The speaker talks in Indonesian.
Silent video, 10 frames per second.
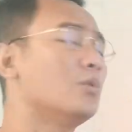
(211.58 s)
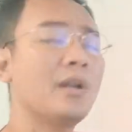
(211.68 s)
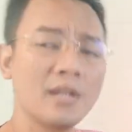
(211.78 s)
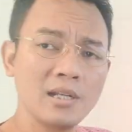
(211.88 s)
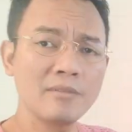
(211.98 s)

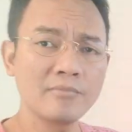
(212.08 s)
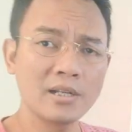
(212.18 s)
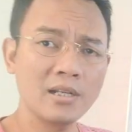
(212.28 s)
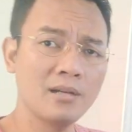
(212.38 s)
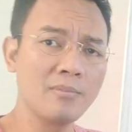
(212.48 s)
gula di dalam
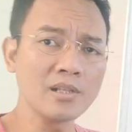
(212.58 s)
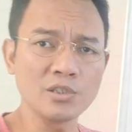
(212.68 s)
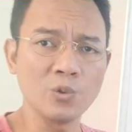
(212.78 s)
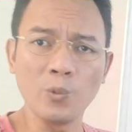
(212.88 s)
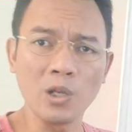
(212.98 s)
darah
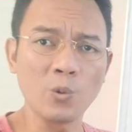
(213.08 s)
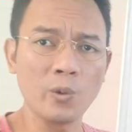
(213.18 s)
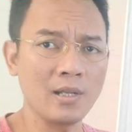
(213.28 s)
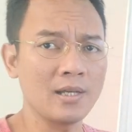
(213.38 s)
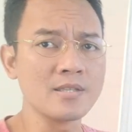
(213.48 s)
masih
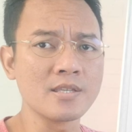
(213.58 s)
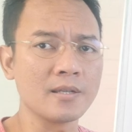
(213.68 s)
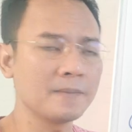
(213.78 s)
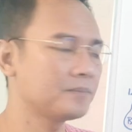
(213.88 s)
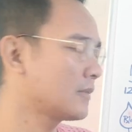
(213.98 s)
well-well
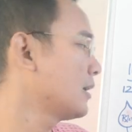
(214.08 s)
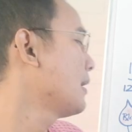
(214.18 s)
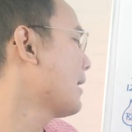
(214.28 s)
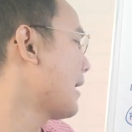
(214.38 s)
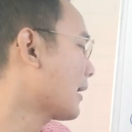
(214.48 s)
aja
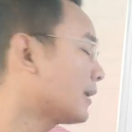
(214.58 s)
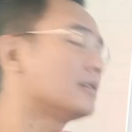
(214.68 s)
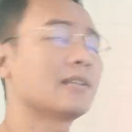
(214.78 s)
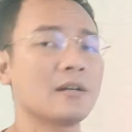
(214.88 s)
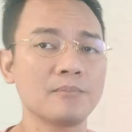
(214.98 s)
akan
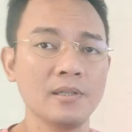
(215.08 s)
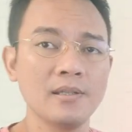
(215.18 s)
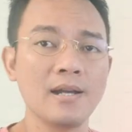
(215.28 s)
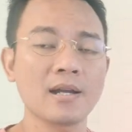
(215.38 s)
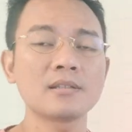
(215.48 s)

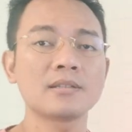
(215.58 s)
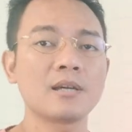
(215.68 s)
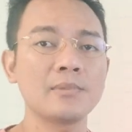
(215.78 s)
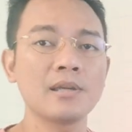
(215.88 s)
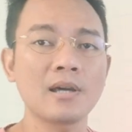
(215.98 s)
tetapi, akan
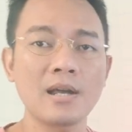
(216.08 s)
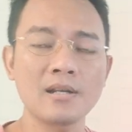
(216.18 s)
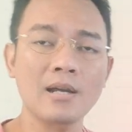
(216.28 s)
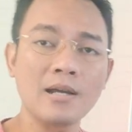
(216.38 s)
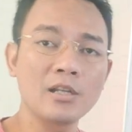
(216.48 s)
tetapi
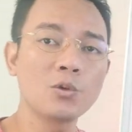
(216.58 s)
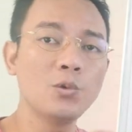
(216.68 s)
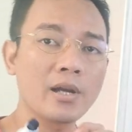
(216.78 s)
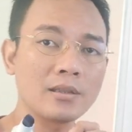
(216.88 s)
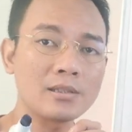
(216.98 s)
karena kadar
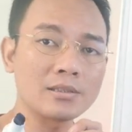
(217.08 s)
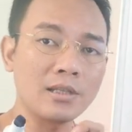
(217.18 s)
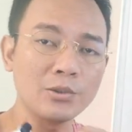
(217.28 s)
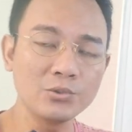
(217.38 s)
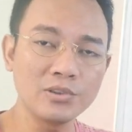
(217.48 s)
gula kita
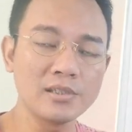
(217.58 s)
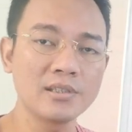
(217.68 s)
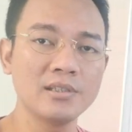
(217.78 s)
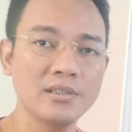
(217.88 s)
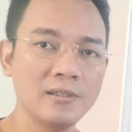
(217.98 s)
selalu
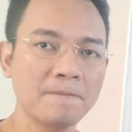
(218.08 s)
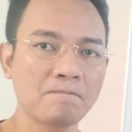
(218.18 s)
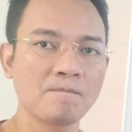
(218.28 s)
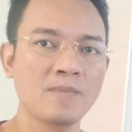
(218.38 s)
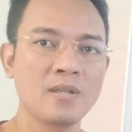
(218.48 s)
tinggi
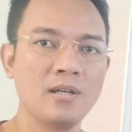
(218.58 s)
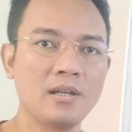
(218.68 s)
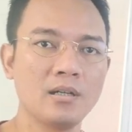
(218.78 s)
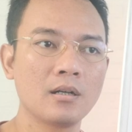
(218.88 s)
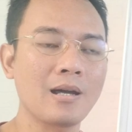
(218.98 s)

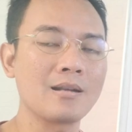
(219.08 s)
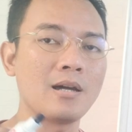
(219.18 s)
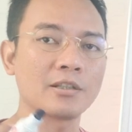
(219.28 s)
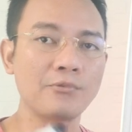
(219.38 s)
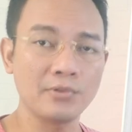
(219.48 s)
uh, karena
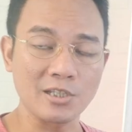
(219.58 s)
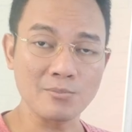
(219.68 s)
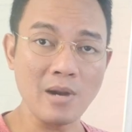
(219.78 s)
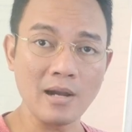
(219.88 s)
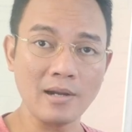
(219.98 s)

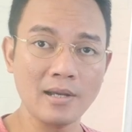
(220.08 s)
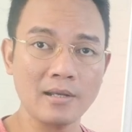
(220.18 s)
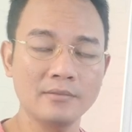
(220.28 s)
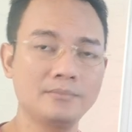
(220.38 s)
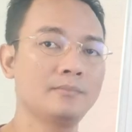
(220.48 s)
aktivitas makan
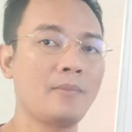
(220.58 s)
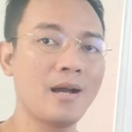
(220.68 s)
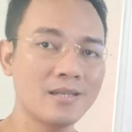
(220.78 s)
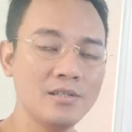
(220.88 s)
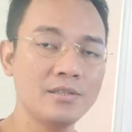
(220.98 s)

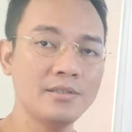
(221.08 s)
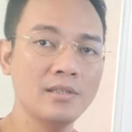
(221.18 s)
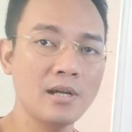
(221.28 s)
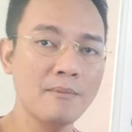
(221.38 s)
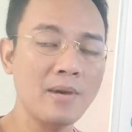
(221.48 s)
pagi,
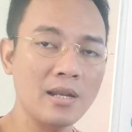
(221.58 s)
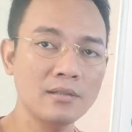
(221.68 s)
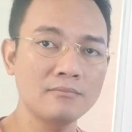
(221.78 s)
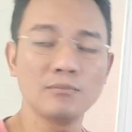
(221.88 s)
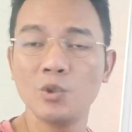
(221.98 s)
siang,
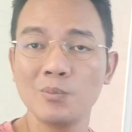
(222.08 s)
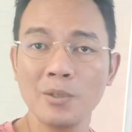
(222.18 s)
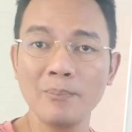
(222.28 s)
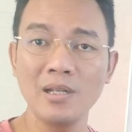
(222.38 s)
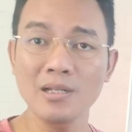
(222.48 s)
malam belum
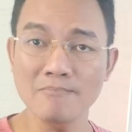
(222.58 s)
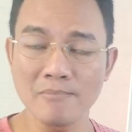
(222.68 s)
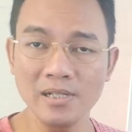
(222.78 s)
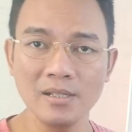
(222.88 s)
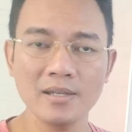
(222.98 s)

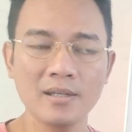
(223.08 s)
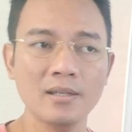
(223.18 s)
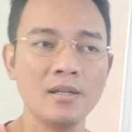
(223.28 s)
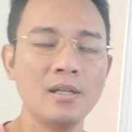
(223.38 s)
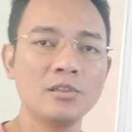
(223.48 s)
ngemil-ngemilnya,
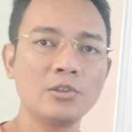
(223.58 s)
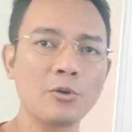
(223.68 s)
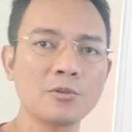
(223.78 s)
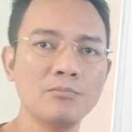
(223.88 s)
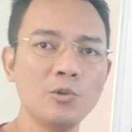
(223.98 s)

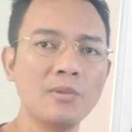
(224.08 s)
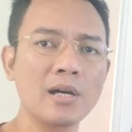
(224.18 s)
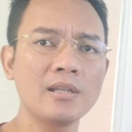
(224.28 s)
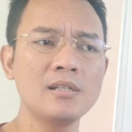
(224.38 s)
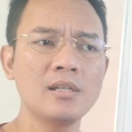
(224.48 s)
terus belum
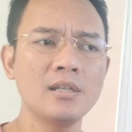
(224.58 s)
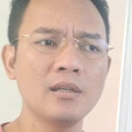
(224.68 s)
lagi di